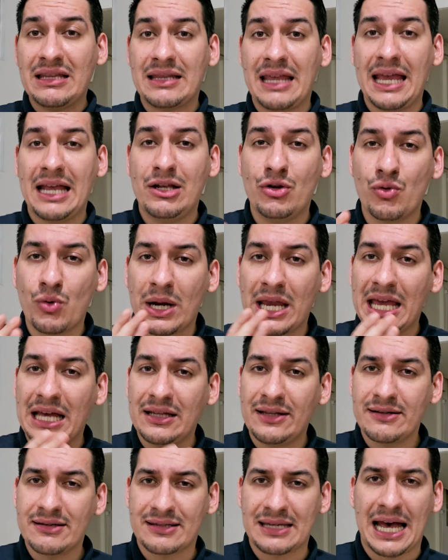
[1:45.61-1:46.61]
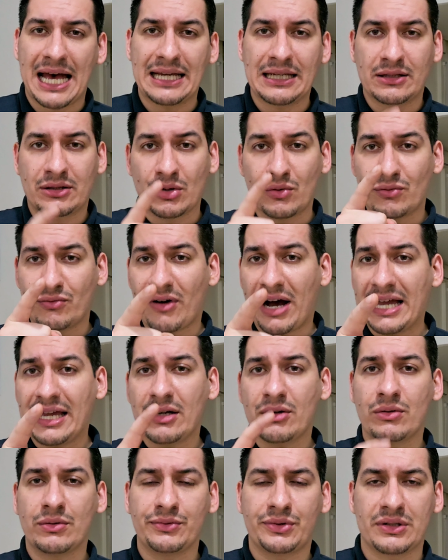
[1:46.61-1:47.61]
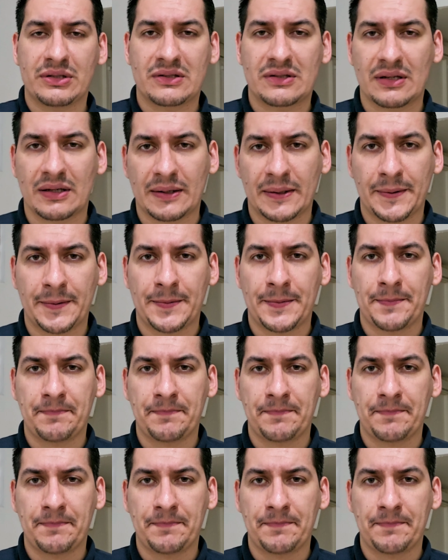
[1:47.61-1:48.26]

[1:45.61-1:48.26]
dele o realizar. Então vai acontecer.